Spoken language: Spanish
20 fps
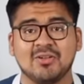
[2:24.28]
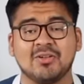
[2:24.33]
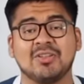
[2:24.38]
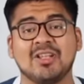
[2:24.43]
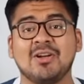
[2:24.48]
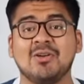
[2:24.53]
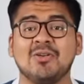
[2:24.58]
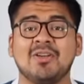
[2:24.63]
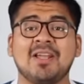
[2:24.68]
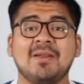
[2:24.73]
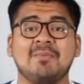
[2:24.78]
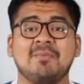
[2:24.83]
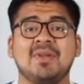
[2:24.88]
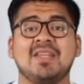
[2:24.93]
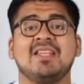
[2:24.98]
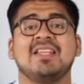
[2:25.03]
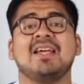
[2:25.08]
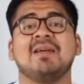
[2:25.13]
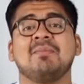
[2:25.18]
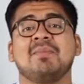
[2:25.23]
con alguna
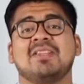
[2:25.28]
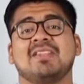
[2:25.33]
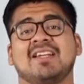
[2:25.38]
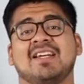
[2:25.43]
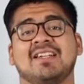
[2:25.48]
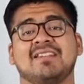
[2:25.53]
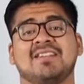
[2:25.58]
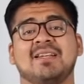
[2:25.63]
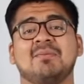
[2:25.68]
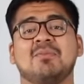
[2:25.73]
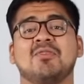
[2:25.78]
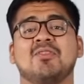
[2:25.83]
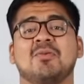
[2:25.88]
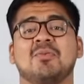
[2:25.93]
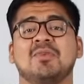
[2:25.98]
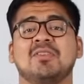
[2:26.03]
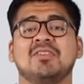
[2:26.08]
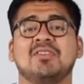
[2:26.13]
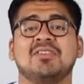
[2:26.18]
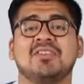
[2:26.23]
espina mientras que estamos
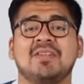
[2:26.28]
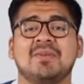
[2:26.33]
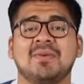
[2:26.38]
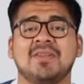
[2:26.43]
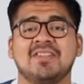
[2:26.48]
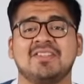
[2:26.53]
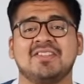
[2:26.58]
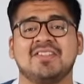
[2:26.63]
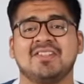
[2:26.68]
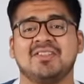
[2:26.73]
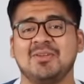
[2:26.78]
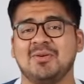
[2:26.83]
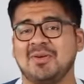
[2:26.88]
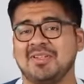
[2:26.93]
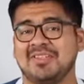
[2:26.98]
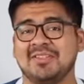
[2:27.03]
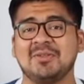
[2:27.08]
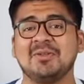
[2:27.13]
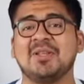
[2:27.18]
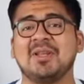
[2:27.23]
comiendo el ceviche no va a
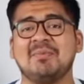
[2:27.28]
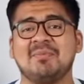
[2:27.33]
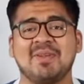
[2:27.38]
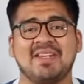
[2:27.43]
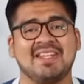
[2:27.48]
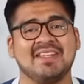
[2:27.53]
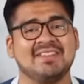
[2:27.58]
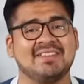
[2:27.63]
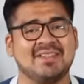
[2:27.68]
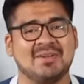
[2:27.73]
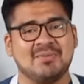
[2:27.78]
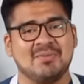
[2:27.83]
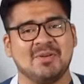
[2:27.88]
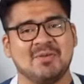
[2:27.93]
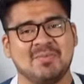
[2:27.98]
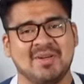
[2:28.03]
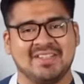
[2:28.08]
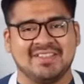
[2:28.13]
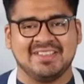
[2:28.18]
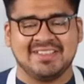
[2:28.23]
ser una experiencia muy
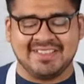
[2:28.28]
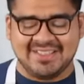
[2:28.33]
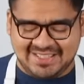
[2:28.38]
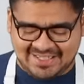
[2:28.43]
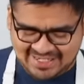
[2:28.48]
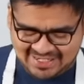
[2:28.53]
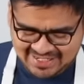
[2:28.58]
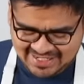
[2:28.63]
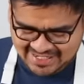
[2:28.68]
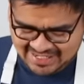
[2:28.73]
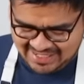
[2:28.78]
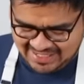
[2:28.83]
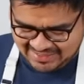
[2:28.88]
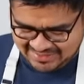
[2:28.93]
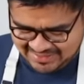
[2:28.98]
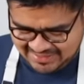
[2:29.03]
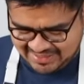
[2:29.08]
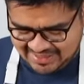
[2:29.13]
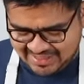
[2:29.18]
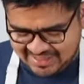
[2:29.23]
placentera.
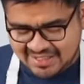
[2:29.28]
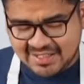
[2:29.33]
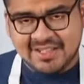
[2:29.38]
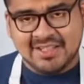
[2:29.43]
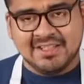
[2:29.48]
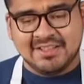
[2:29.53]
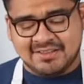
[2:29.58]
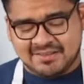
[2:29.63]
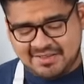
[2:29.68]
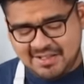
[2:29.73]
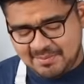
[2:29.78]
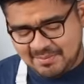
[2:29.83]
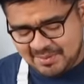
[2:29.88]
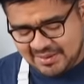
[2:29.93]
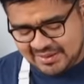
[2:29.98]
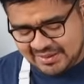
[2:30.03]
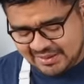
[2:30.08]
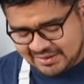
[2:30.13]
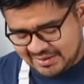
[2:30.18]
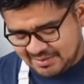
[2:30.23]
Así que
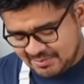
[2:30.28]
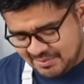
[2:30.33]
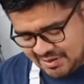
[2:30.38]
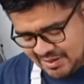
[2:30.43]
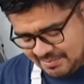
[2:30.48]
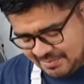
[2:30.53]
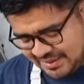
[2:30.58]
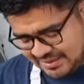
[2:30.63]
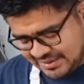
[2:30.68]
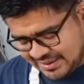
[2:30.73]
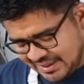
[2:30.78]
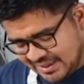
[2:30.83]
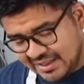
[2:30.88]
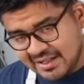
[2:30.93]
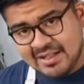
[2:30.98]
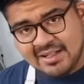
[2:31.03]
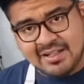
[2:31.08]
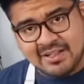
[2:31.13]
siempre tratemos de pasar